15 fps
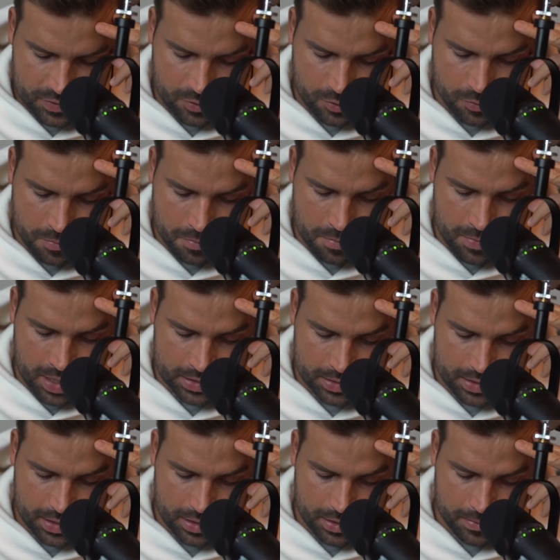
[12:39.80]
Oh
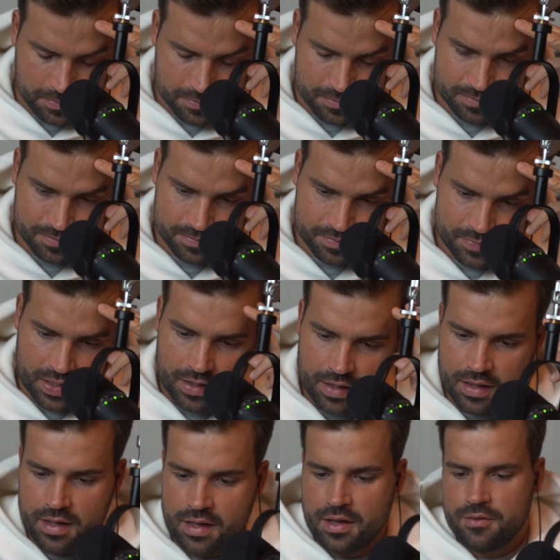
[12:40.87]
Mann, ey.
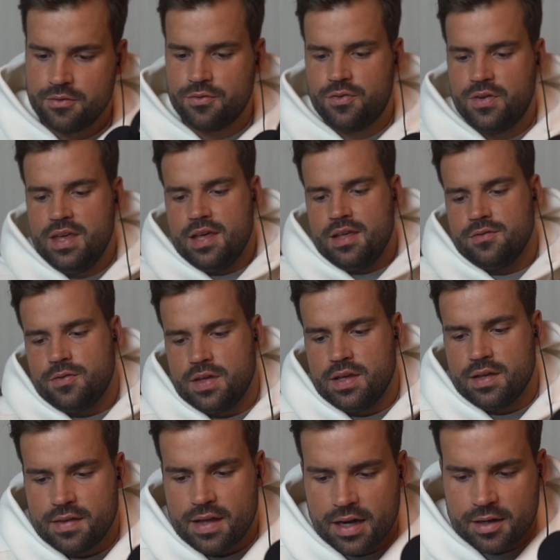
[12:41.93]
Vielen,
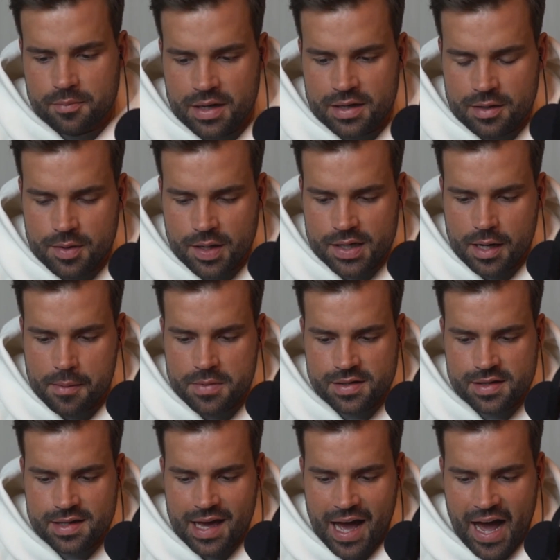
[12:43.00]
vielen Dank, mein lieber
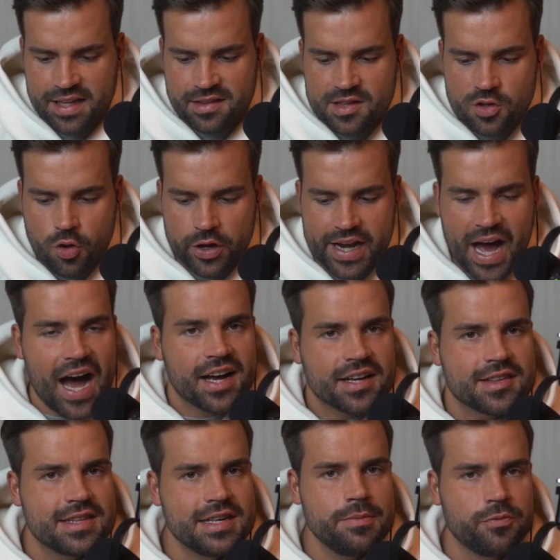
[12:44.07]
Kaminski.
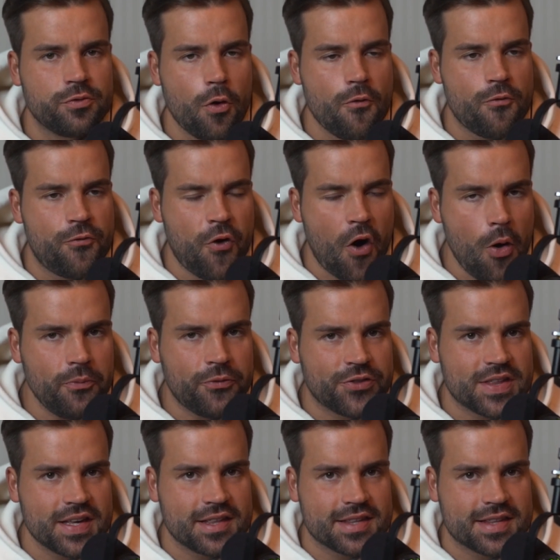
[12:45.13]
1987 für
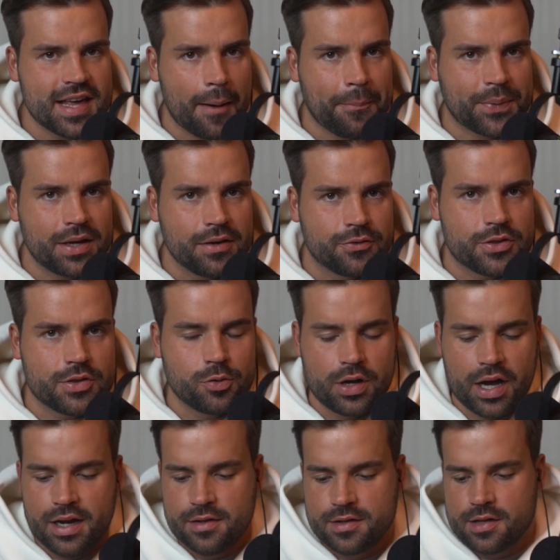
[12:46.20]
50 Subgift, zu
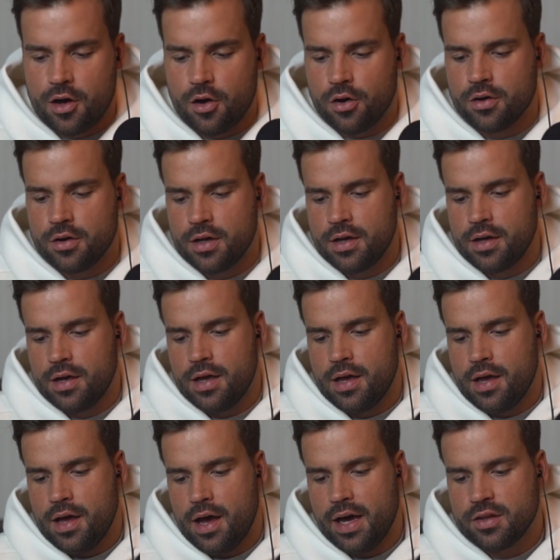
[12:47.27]
geile Sau
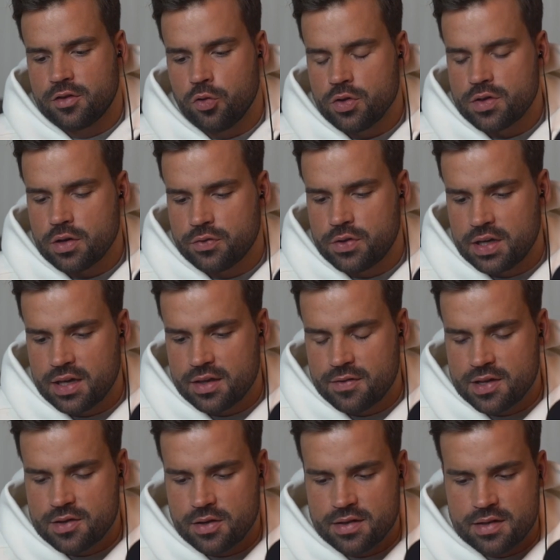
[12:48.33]
ein Toast auf dich, als
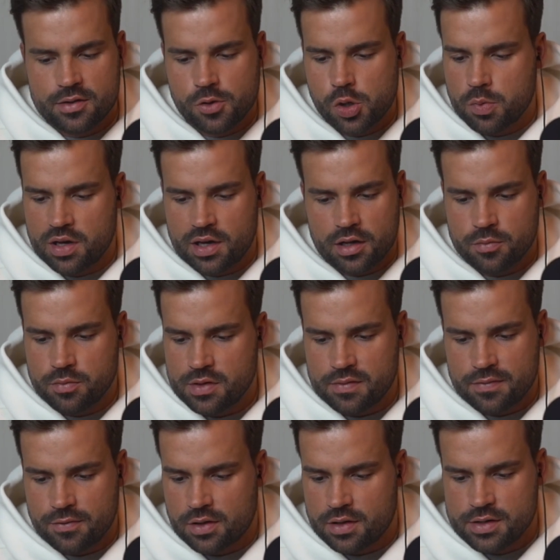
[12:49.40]
wärst du ein Sandwichmaker. Du
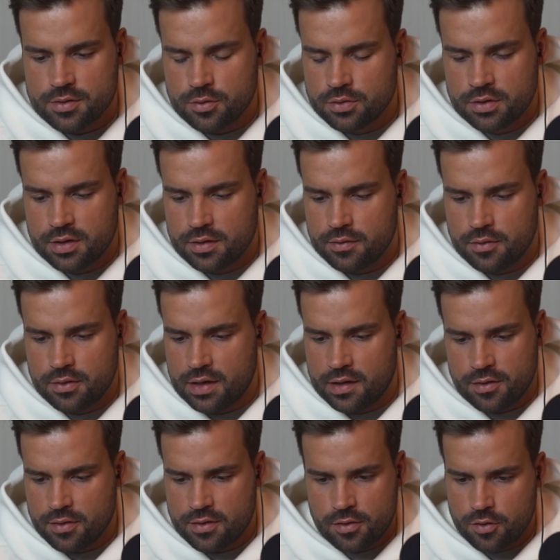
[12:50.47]
bist wirklich un.
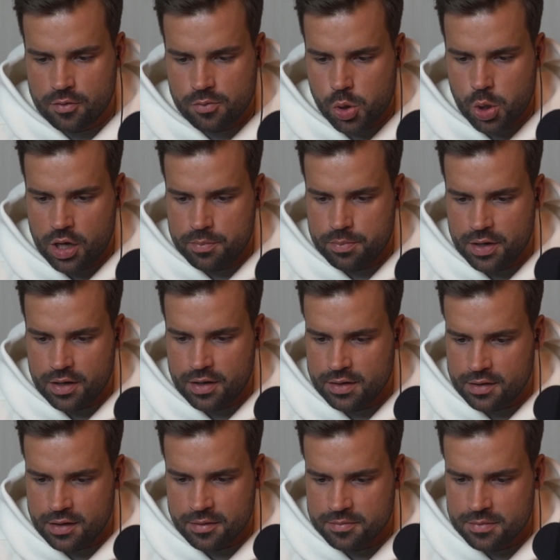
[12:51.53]
Also, es ist unbeschreibbar,
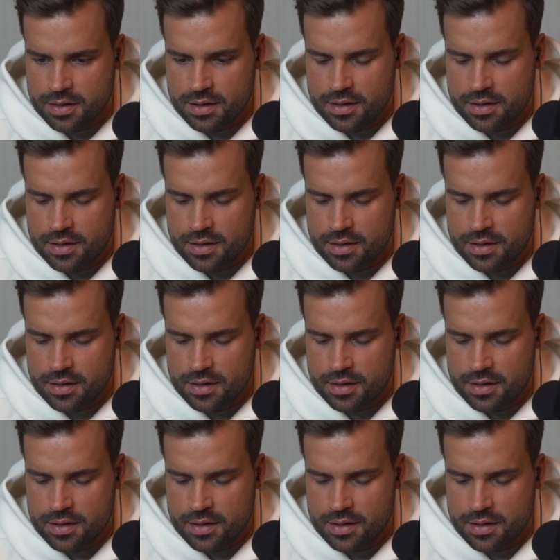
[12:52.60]
Alter.